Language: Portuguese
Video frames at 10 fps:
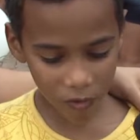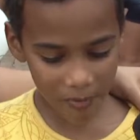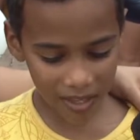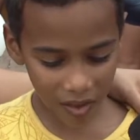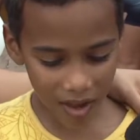
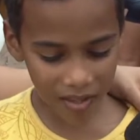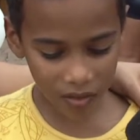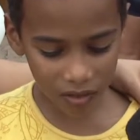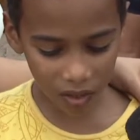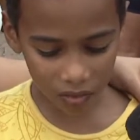comi dois
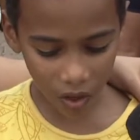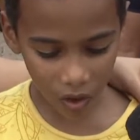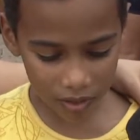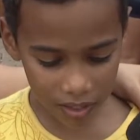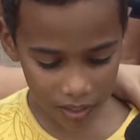algodão
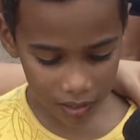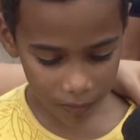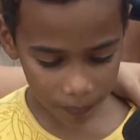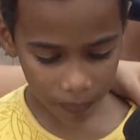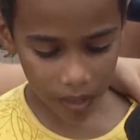doces,